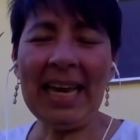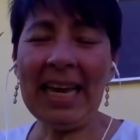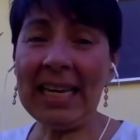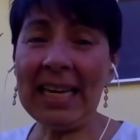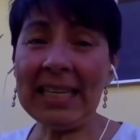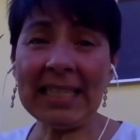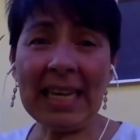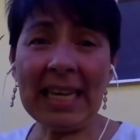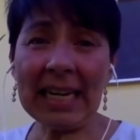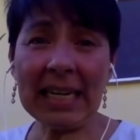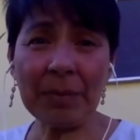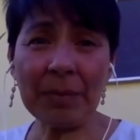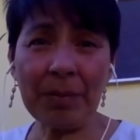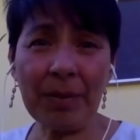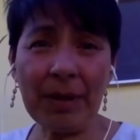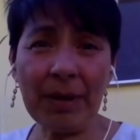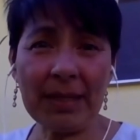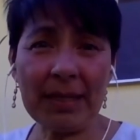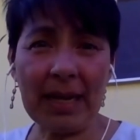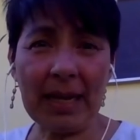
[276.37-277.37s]
Esa
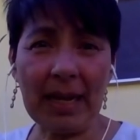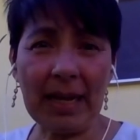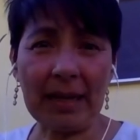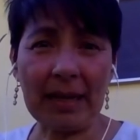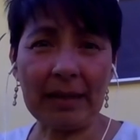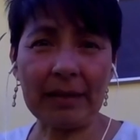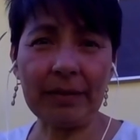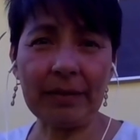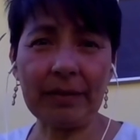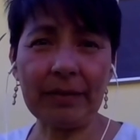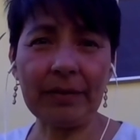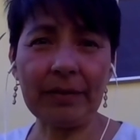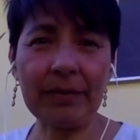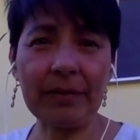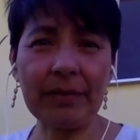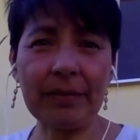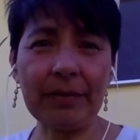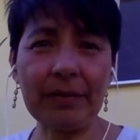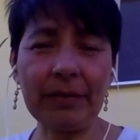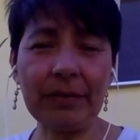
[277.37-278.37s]
respuesta
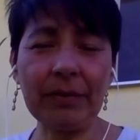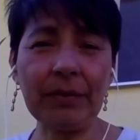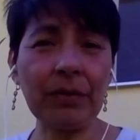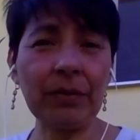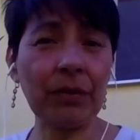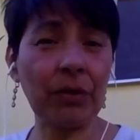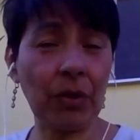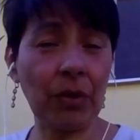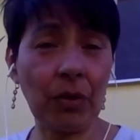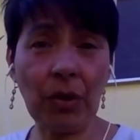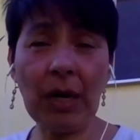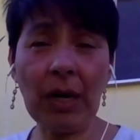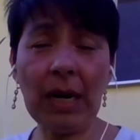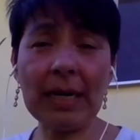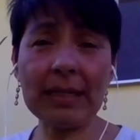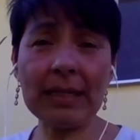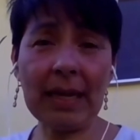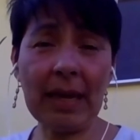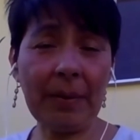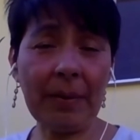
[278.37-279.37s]
solo
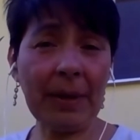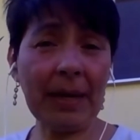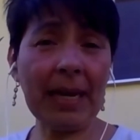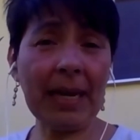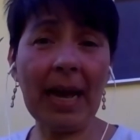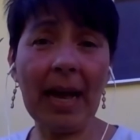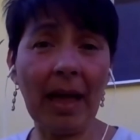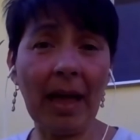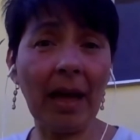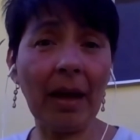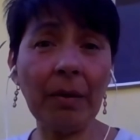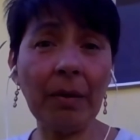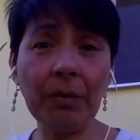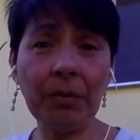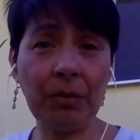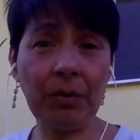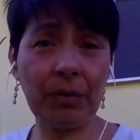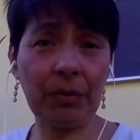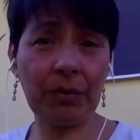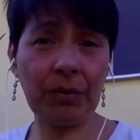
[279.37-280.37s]
la sabe cada
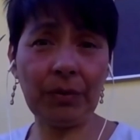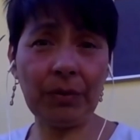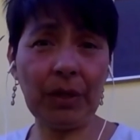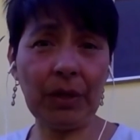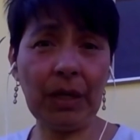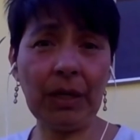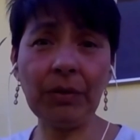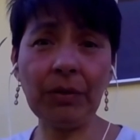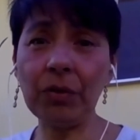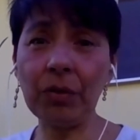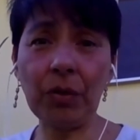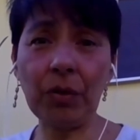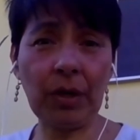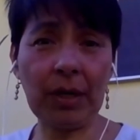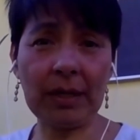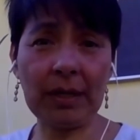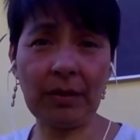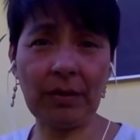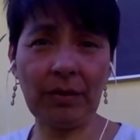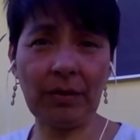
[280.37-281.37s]
uno en su
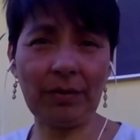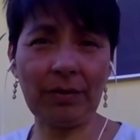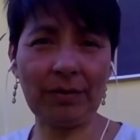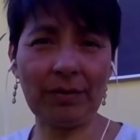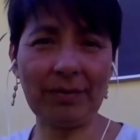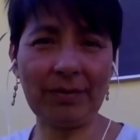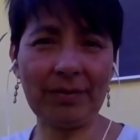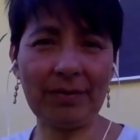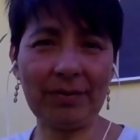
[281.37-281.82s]
corazón.